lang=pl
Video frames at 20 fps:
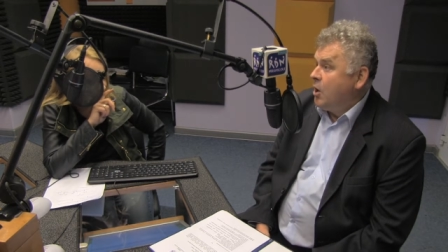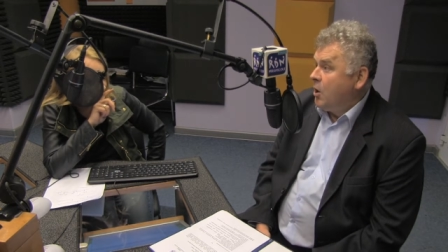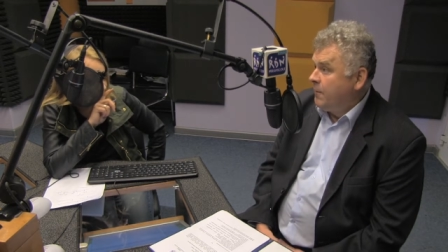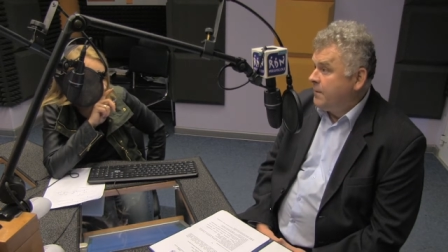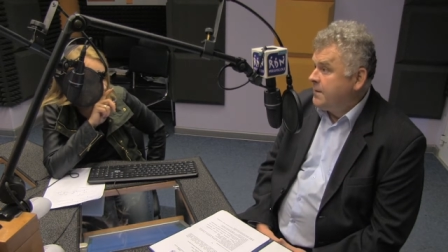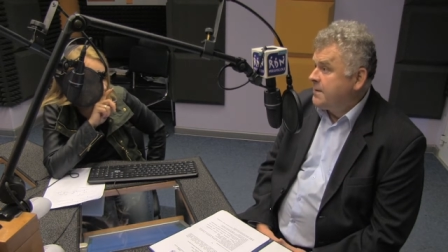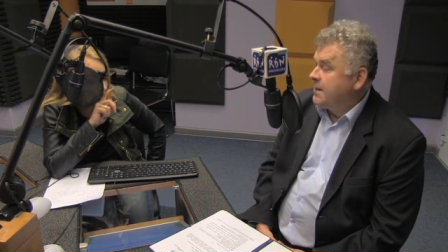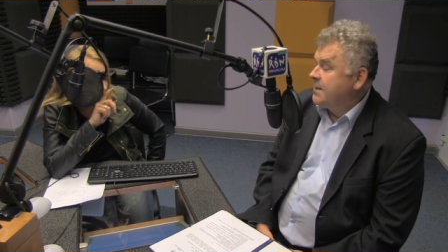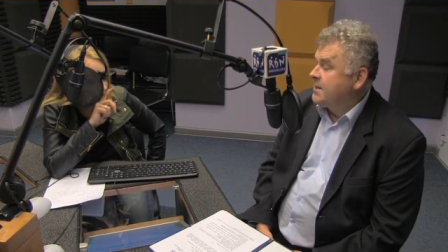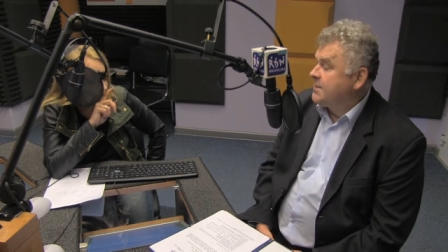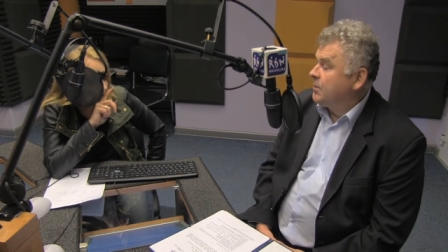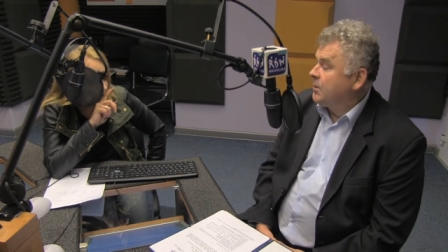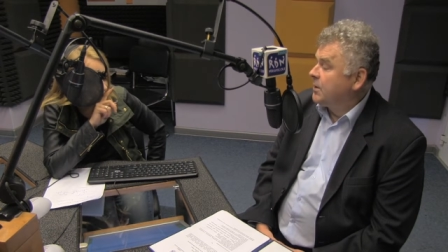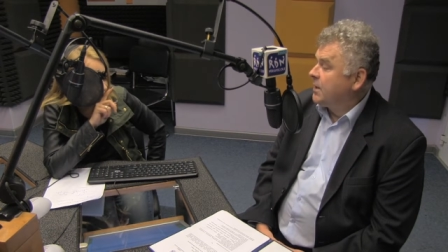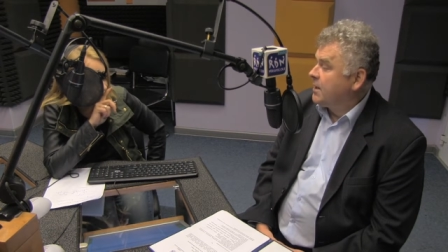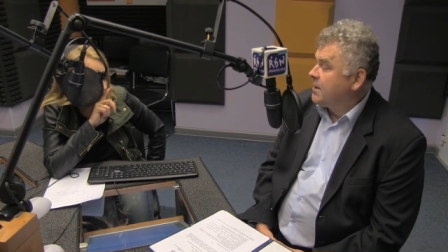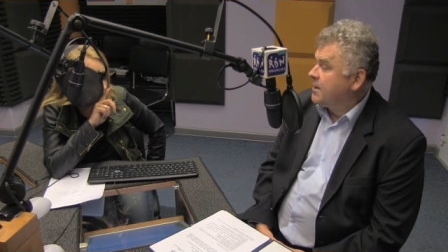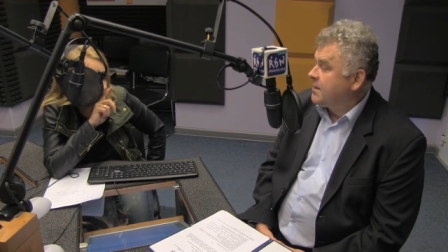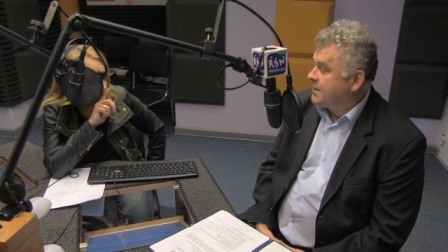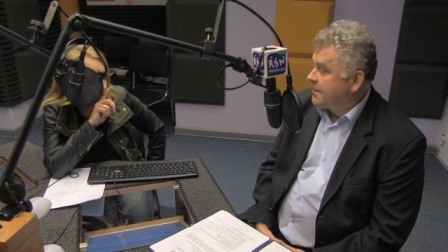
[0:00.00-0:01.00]
Oficjalne
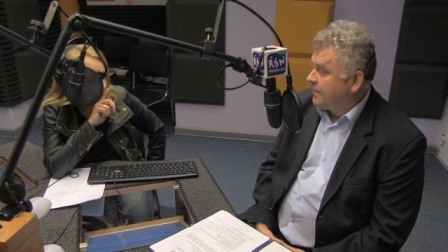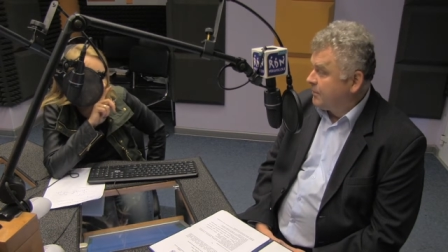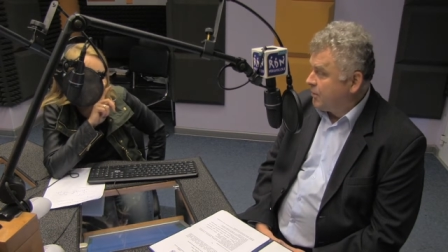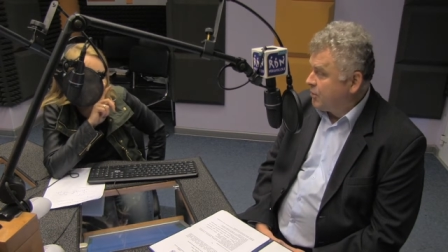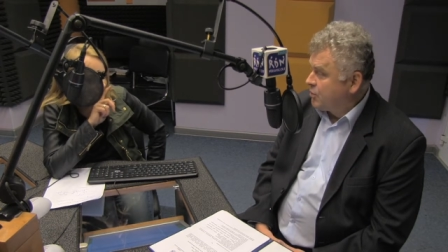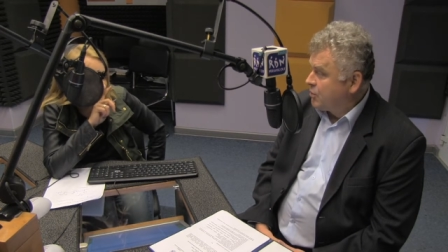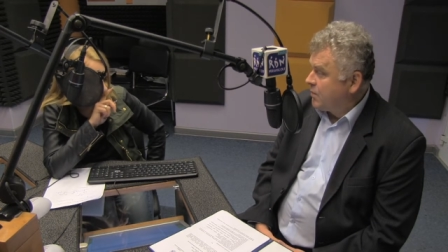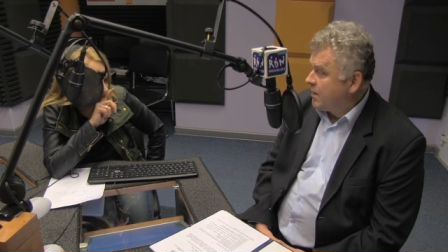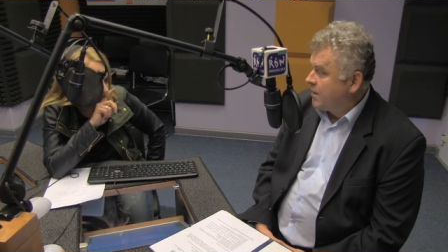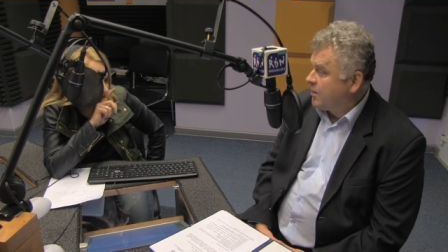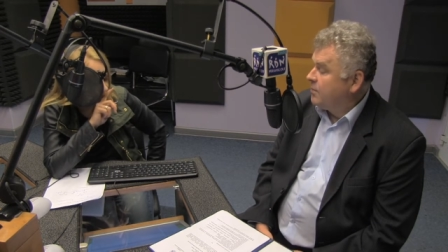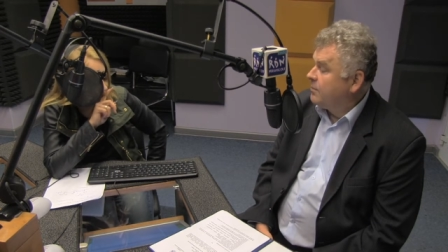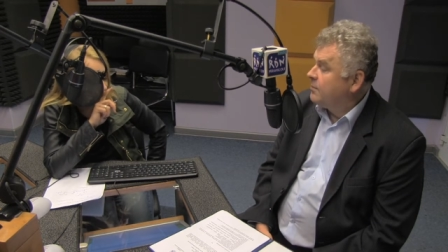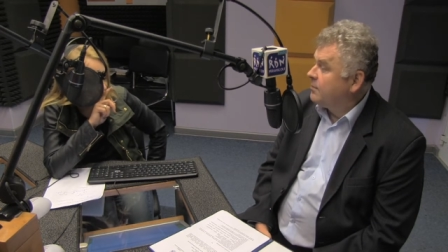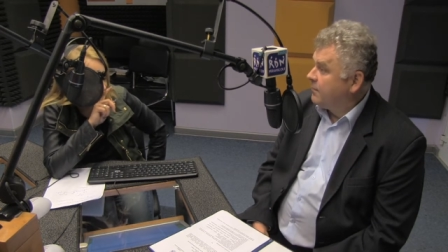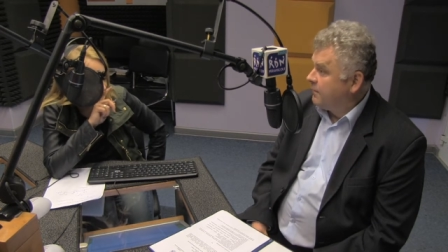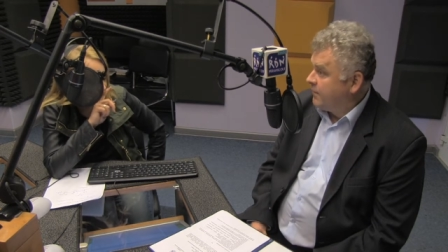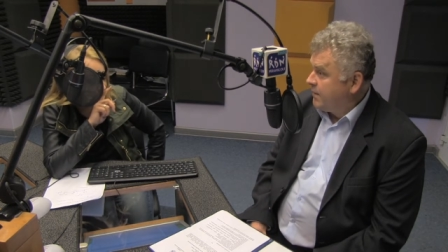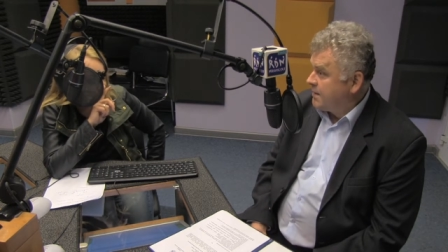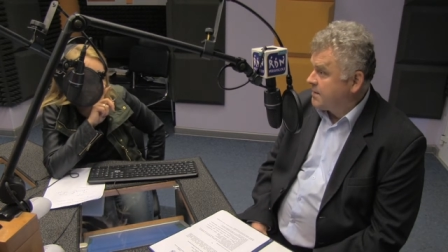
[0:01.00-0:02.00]
spotkanie z tamtejszą radą,
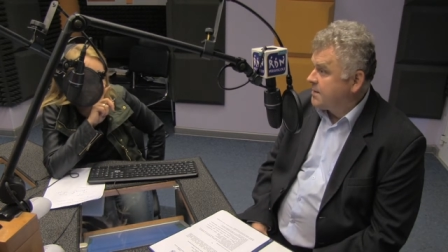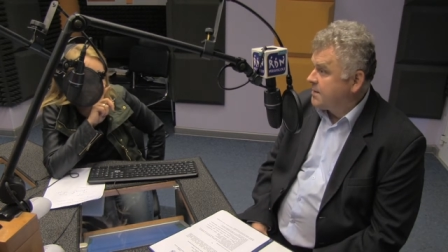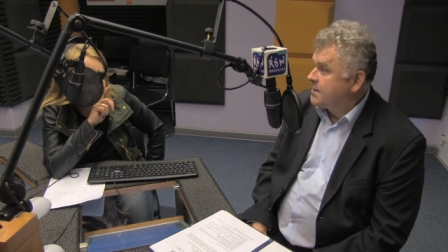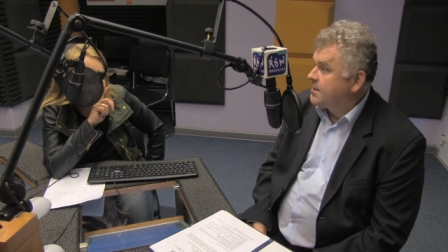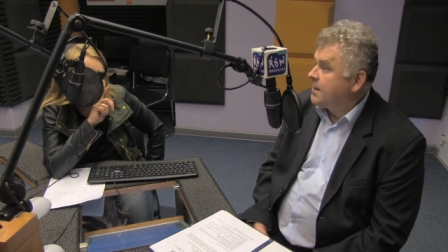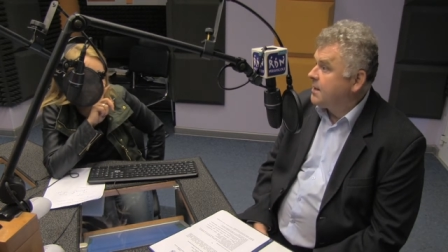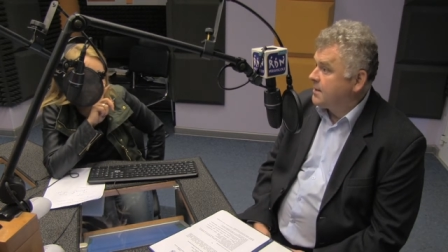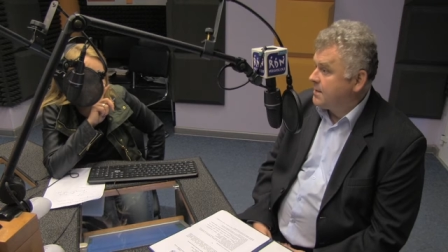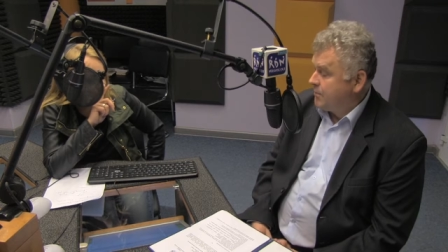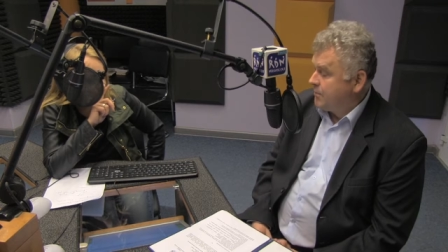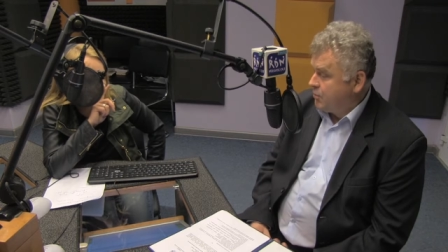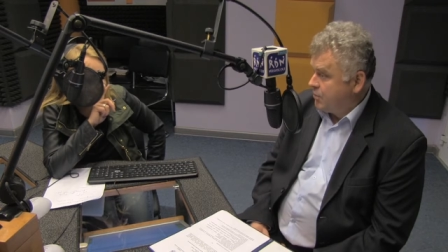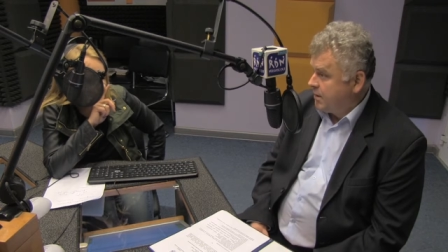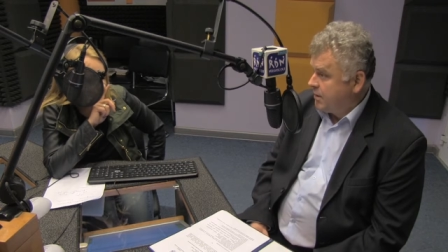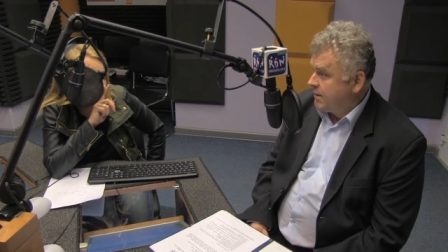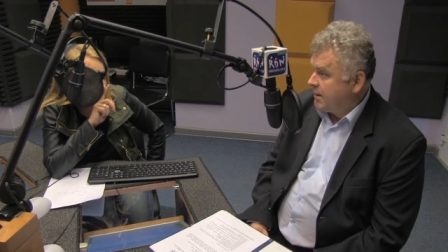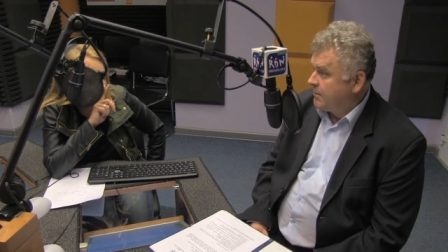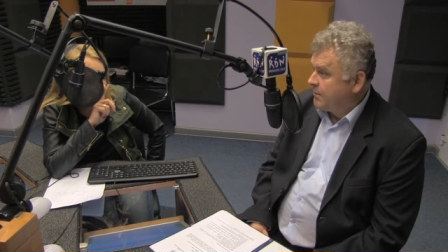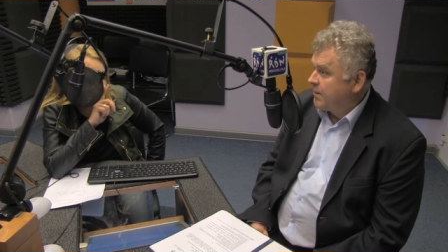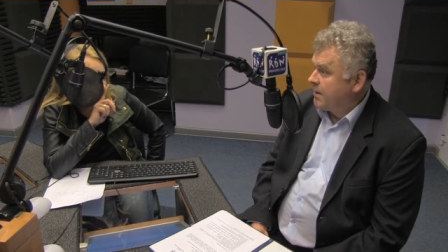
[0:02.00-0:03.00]
bo wyjazd jest na
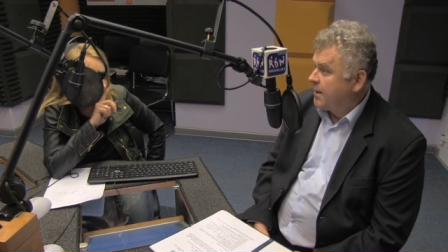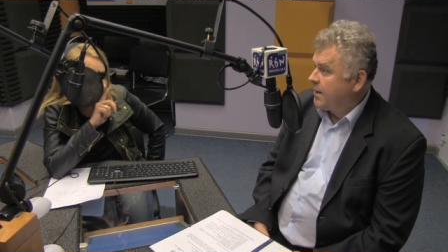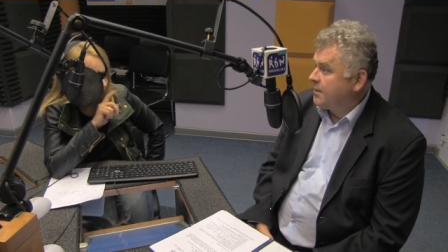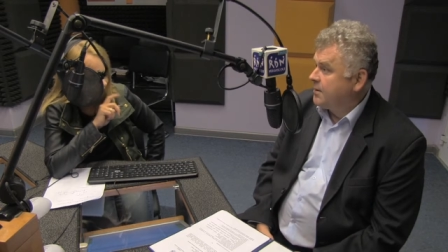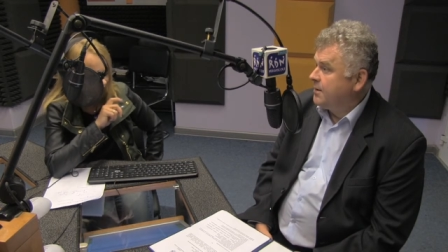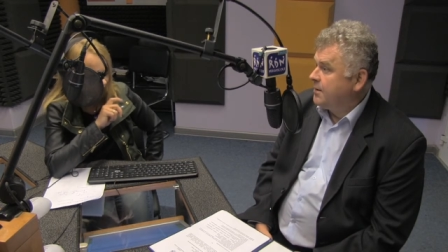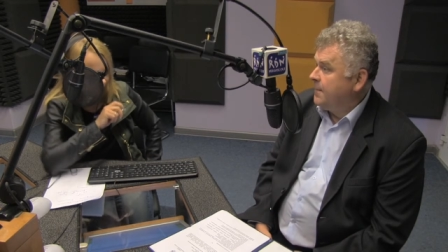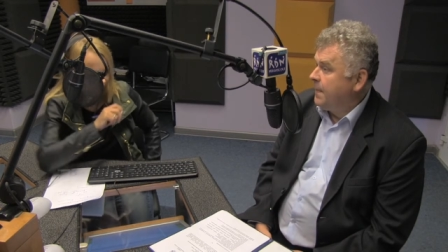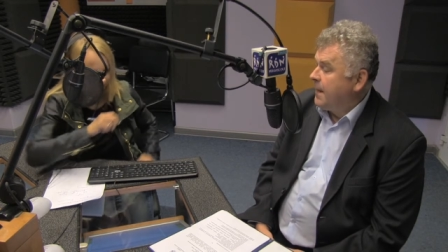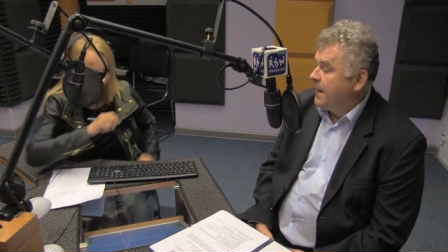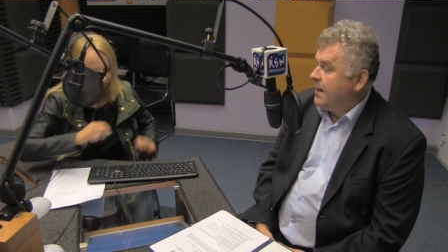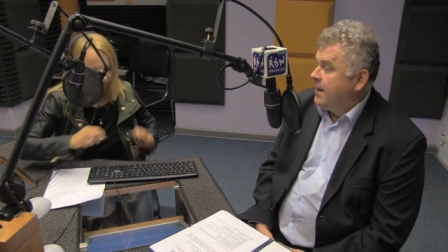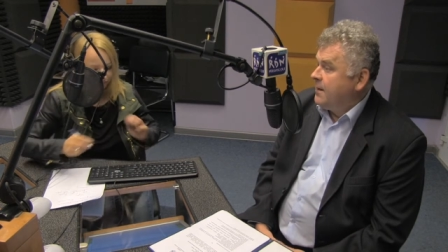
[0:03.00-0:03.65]
zaproszenie tamtej rady.